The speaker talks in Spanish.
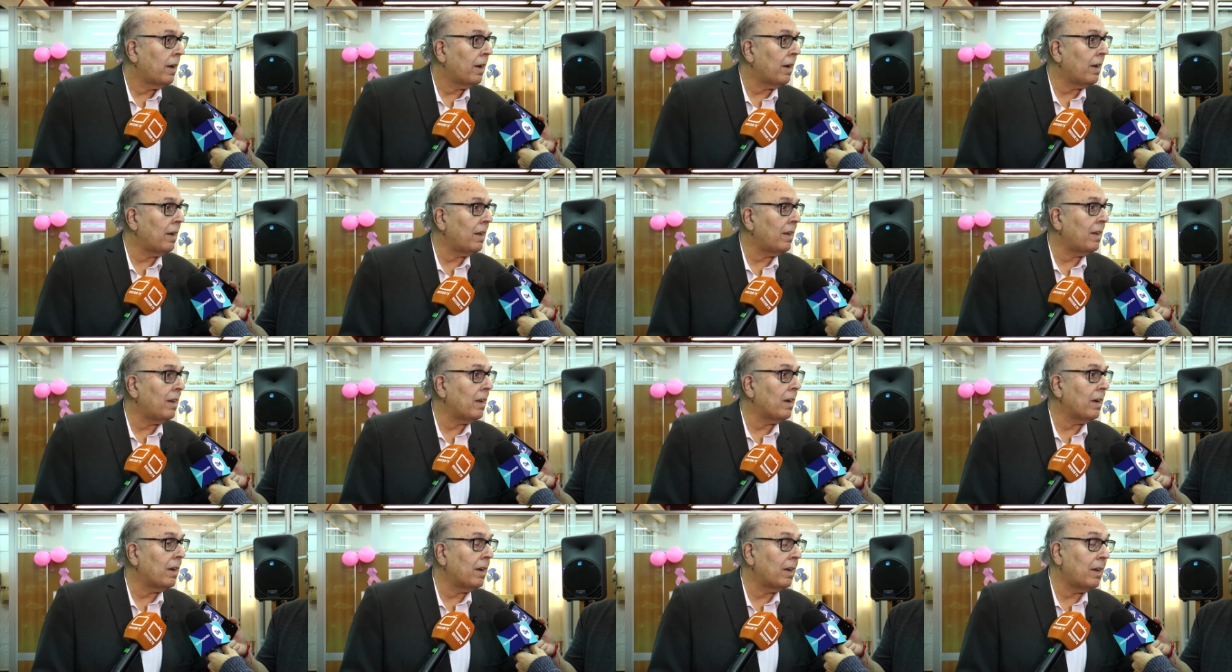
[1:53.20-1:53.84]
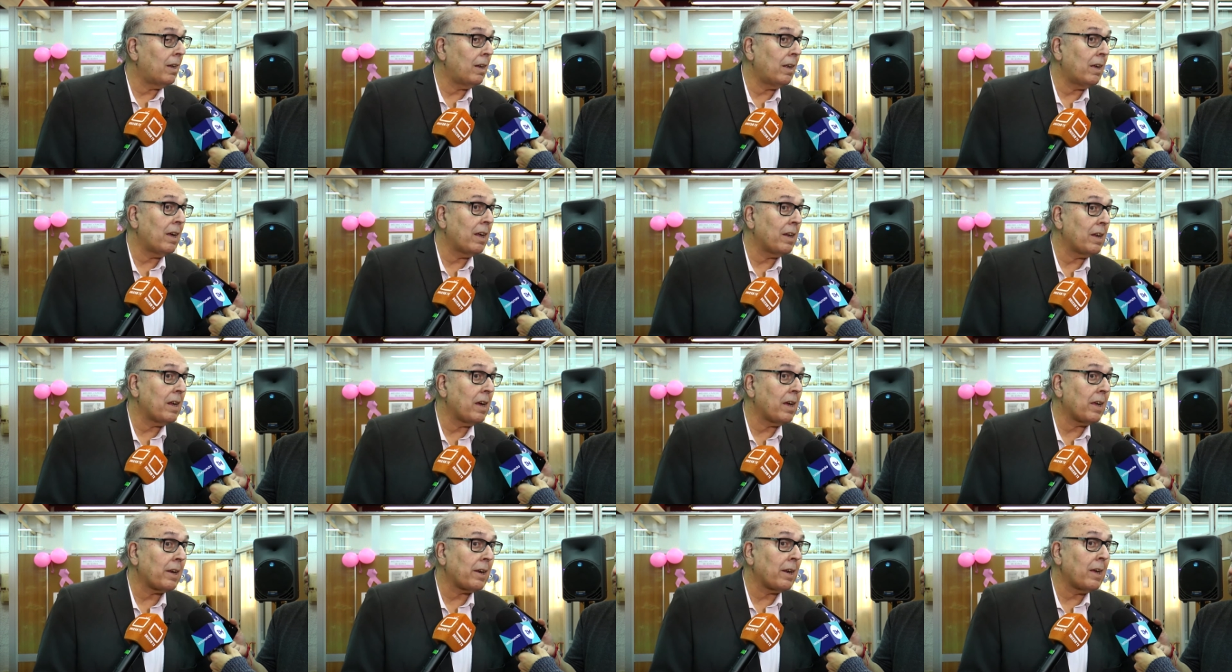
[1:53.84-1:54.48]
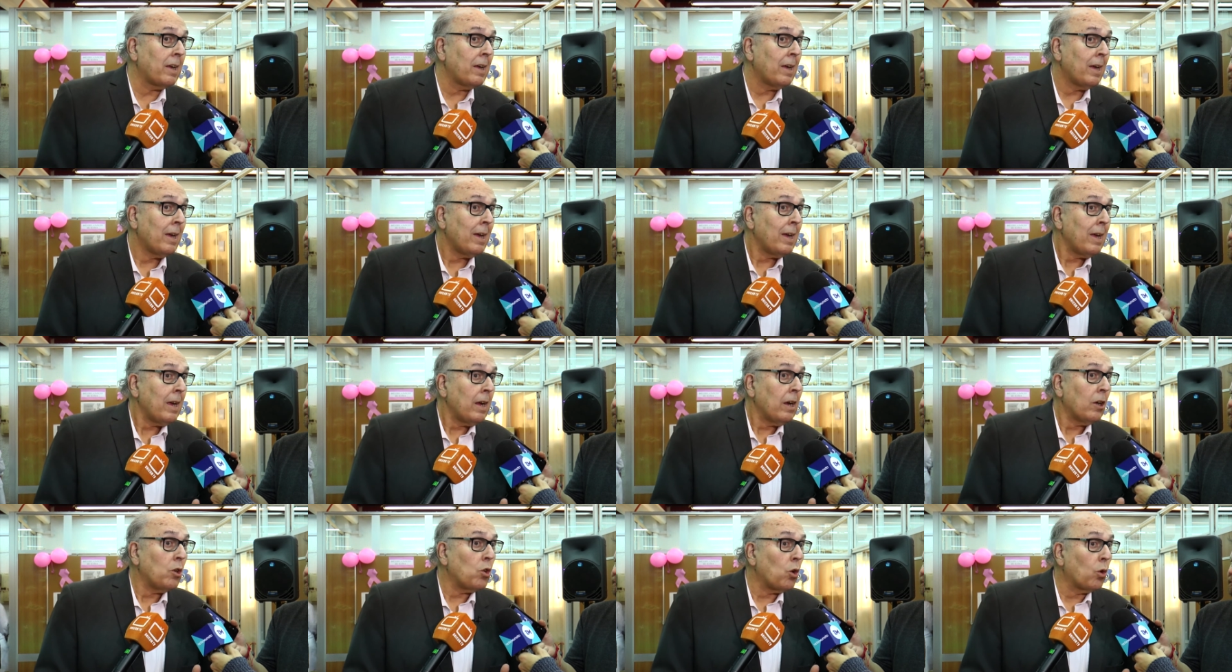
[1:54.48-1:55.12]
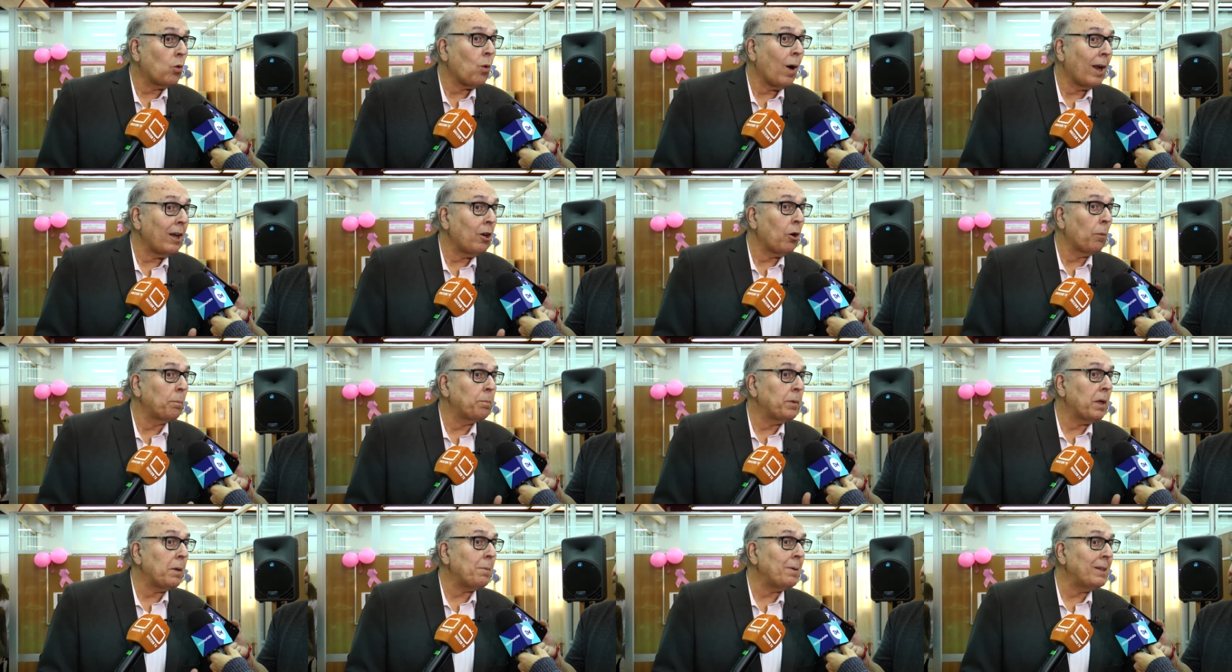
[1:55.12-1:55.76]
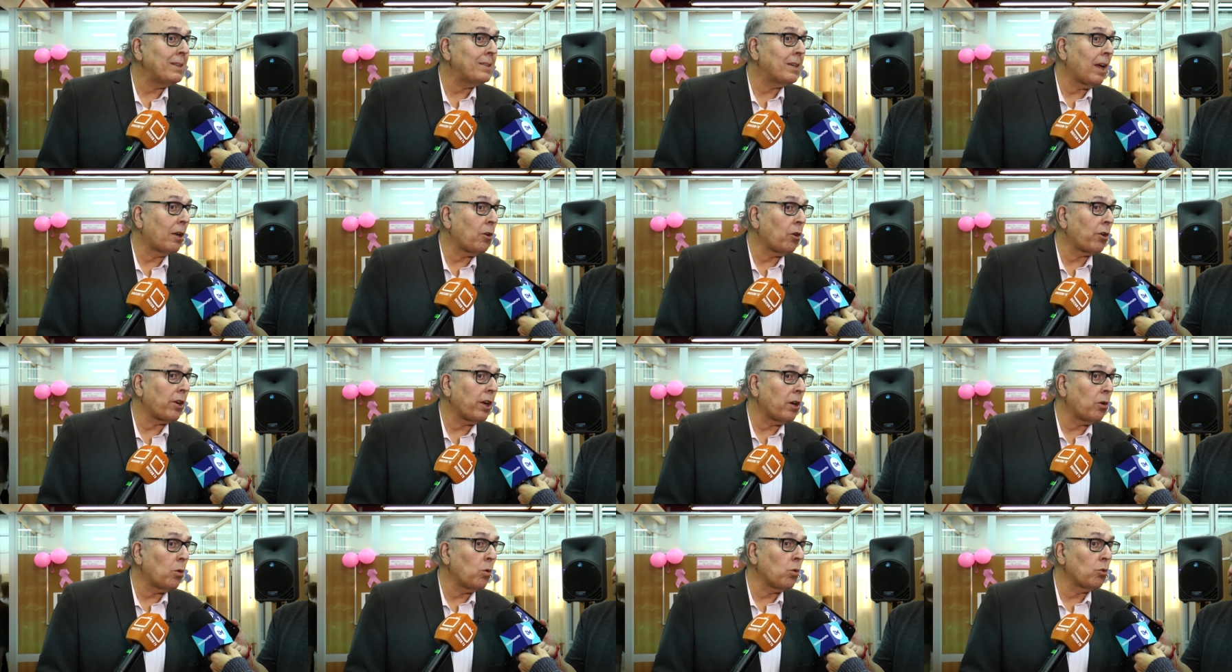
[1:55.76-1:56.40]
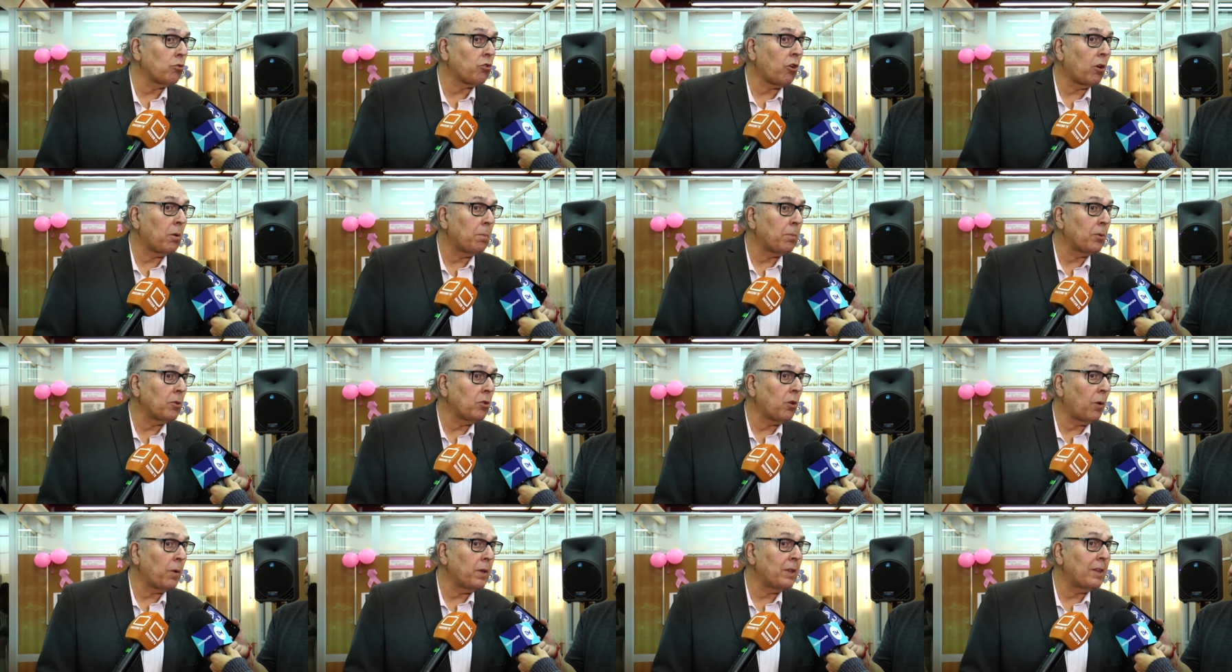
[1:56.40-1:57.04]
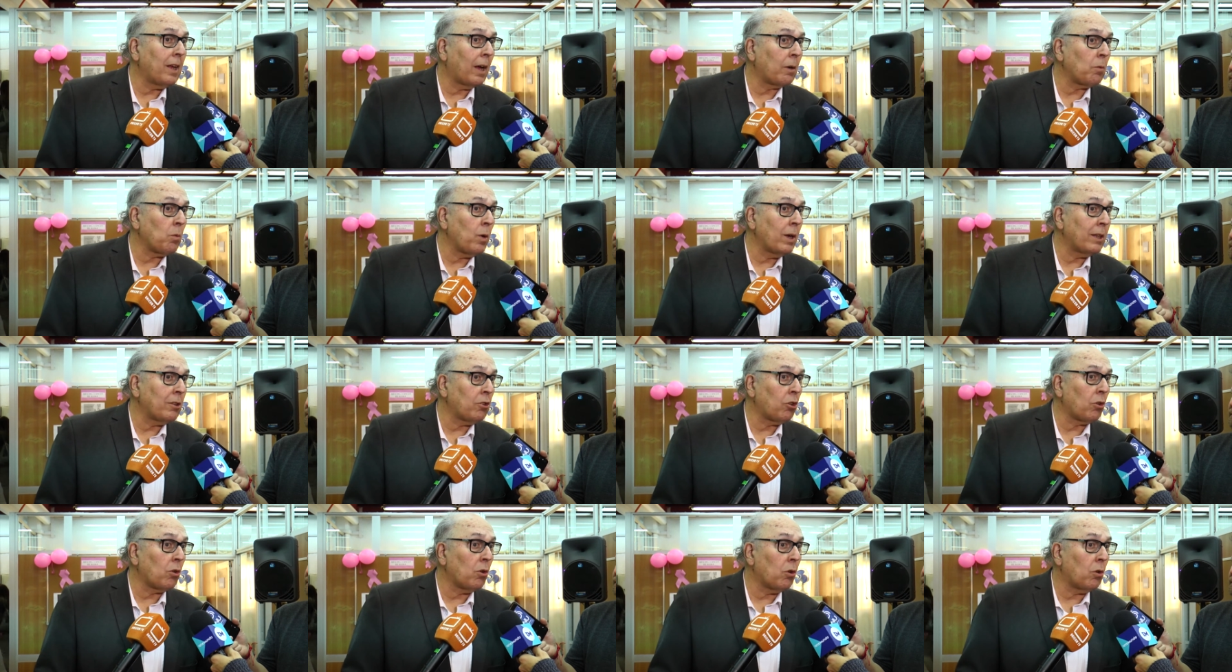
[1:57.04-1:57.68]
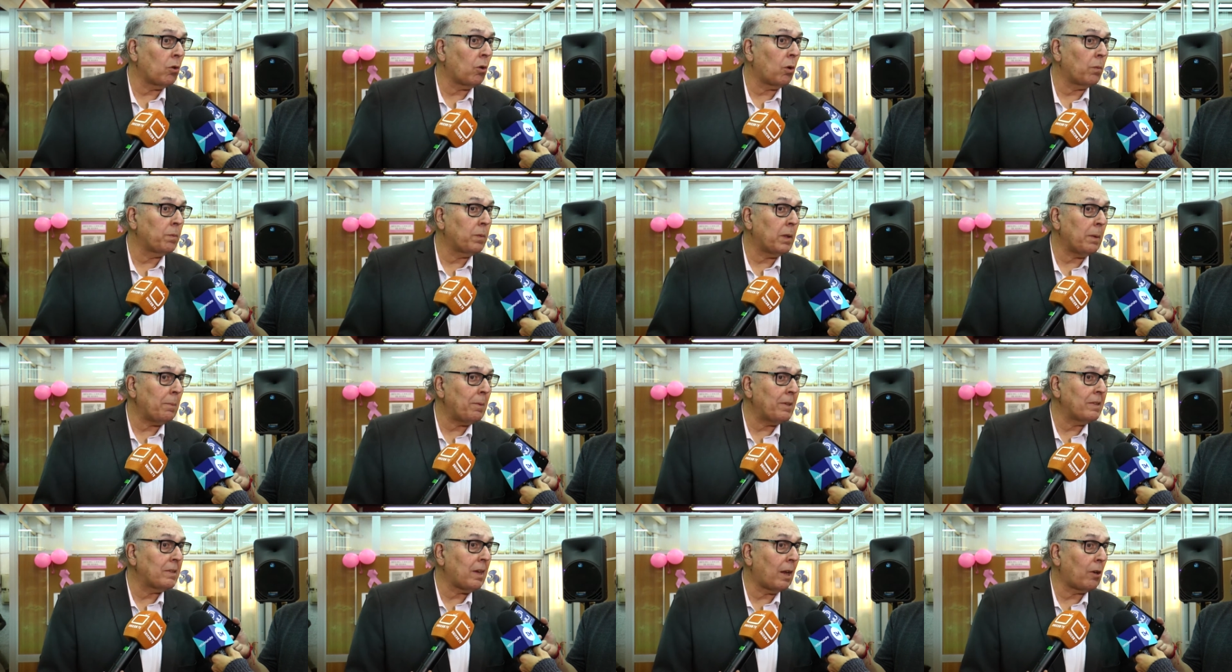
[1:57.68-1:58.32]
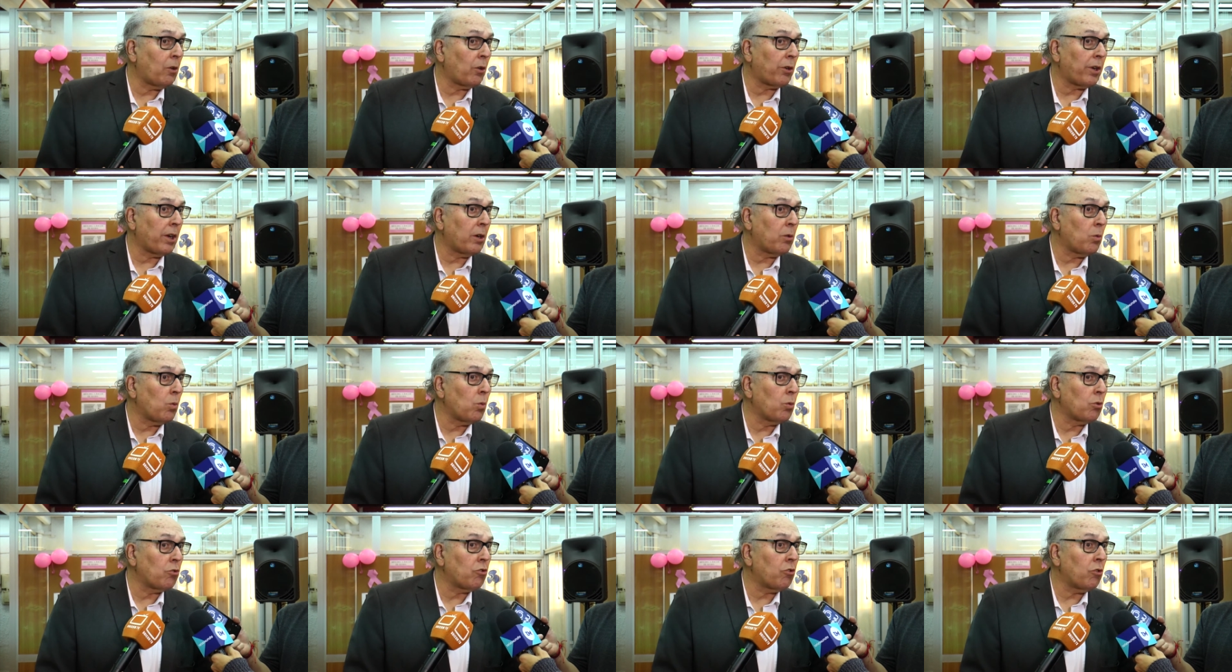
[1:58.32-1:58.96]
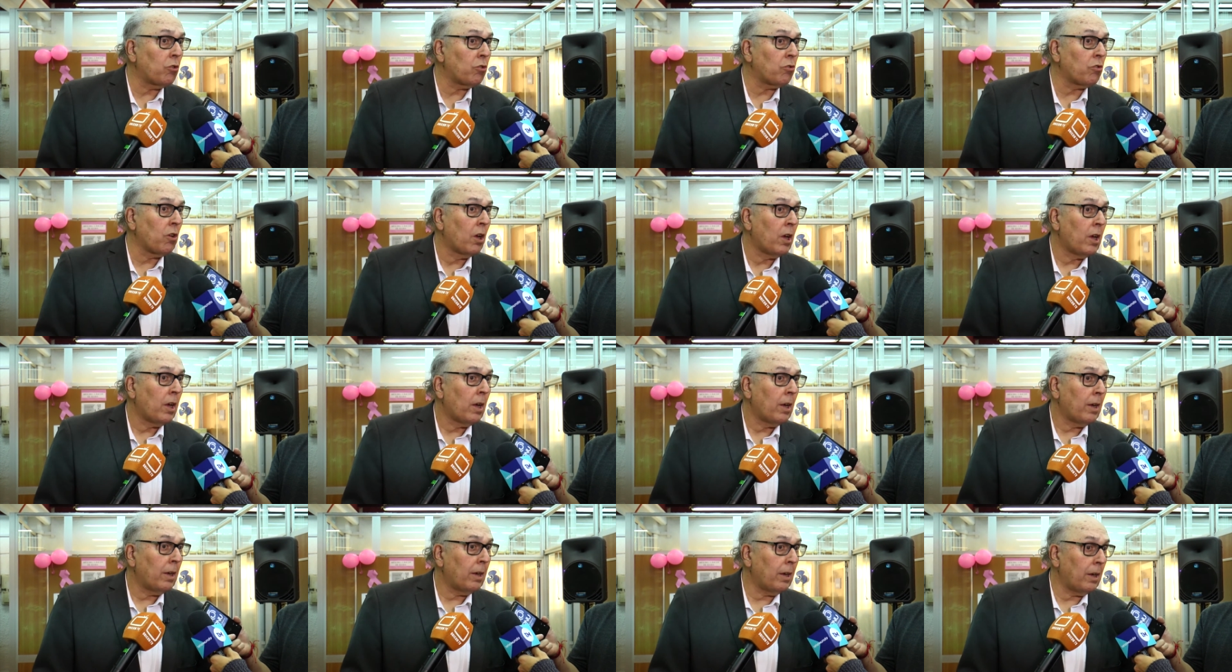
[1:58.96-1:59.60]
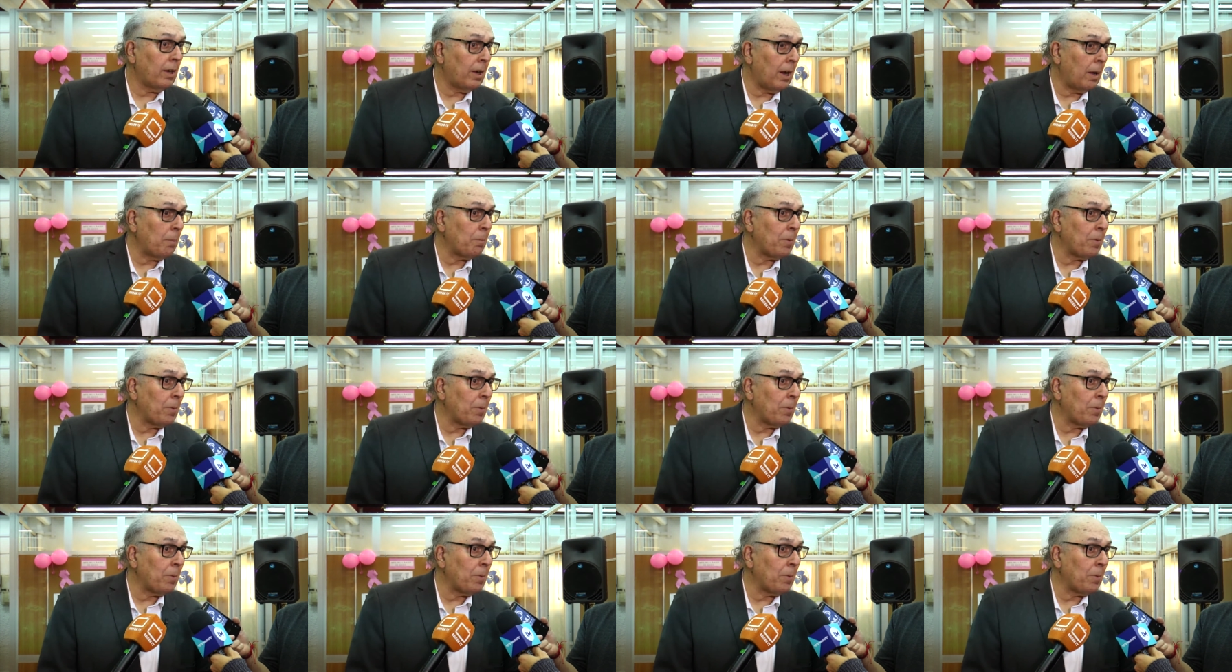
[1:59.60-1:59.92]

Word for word: el, INR, lo cual optimiza los recursos. Desde el punto de vista nuestro, optimiza los recursos. Eh, la